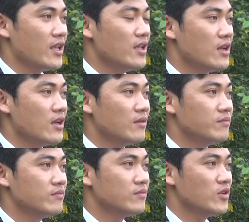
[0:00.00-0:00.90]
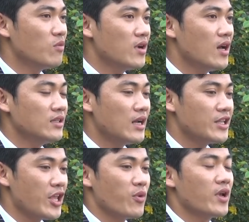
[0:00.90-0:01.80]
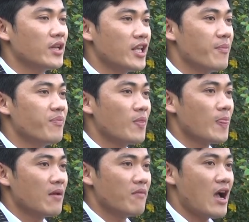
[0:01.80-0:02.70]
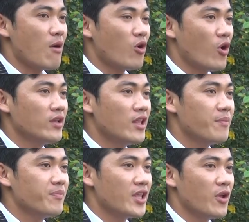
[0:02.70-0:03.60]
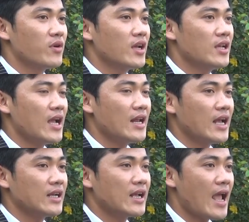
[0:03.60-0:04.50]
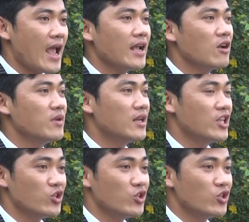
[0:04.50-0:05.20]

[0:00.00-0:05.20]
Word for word: để uh, đúc kết ra nhiều cái kinh nghiệm và học hỏi thêm nhiều cái khả năng ca hát